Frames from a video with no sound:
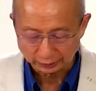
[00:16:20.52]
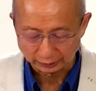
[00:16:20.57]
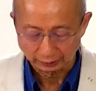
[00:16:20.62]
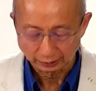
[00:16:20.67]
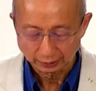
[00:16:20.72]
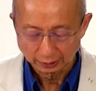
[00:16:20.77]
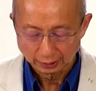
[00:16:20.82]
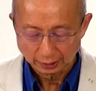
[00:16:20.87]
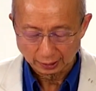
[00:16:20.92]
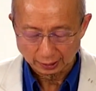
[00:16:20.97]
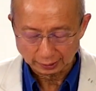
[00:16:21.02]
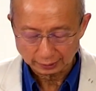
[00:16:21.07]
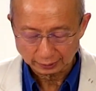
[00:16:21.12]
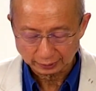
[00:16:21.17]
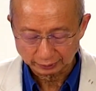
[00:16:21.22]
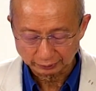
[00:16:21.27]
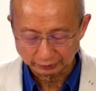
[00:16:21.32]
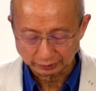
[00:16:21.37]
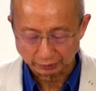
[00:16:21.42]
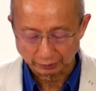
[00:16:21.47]
So ano man ang
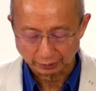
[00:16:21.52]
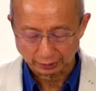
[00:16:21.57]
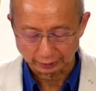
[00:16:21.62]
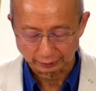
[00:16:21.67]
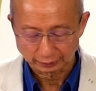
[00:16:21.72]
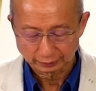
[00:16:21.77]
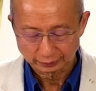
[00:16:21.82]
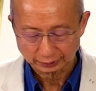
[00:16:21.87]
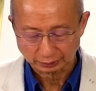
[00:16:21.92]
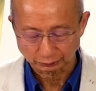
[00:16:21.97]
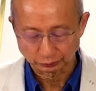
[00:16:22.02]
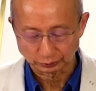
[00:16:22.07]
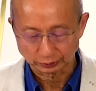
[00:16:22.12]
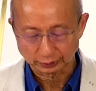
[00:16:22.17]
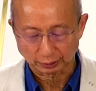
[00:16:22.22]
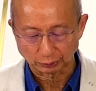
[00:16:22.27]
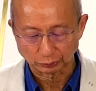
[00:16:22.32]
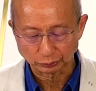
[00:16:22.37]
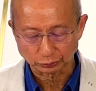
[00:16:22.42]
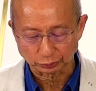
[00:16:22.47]
sasabihin mo sa
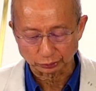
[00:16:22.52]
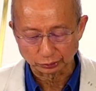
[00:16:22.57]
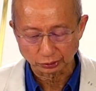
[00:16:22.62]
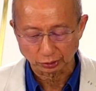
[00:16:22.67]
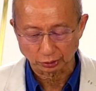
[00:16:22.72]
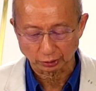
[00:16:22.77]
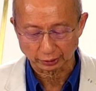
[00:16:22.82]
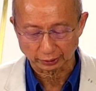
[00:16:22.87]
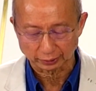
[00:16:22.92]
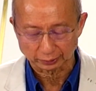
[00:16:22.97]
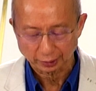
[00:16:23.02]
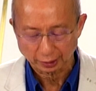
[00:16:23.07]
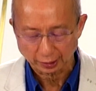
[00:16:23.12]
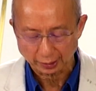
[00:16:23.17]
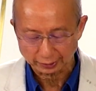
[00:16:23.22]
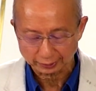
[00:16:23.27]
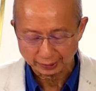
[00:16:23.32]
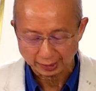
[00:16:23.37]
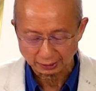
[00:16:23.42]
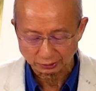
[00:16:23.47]
kanila, ito ay walang,
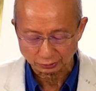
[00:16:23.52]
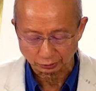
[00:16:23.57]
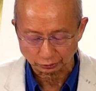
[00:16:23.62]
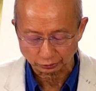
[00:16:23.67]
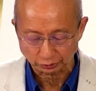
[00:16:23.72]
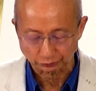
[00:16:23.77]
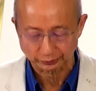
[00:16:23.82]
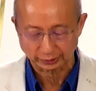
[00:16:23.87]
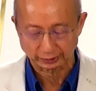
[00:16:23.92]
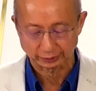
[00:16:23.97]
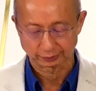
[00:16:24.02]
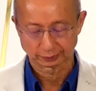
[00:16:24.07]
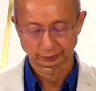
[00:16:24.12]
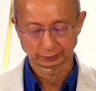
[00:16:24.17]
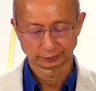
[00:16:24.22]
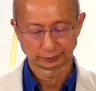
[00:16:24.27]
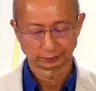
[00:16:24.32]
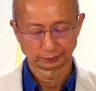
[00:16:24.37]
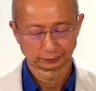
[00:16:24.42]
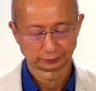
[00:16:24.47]
magiging walang
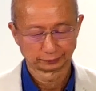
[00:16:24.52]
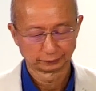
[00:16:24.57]
kabuluhan.